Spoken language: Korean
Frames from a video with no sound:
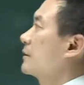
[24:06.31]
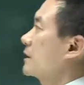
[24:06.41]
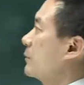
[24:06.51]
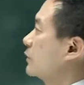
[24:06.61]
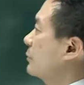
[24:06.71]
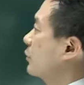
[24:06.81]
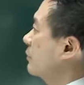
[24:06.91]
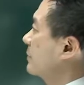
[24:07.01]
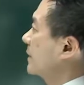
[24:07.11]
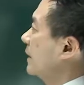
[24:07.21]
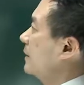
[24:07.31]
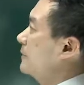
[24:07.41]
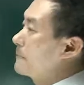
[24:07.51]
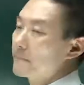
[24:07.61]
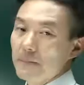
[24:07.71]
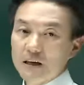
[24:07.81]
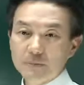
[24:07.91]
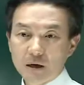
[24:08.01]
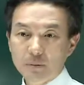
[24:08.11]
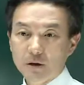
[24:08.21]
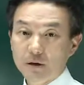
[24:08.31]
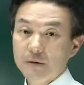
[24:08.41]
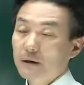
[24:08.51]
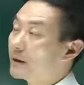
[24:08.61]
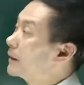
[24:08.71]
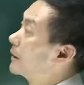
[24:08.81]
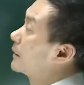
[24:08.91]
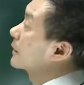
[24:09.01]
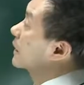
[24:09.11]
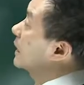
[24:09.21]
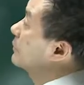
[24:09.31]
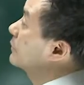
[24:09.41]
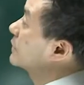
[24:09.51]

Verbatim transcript: 자, 문제 풀어봅니다. 28번. 갑은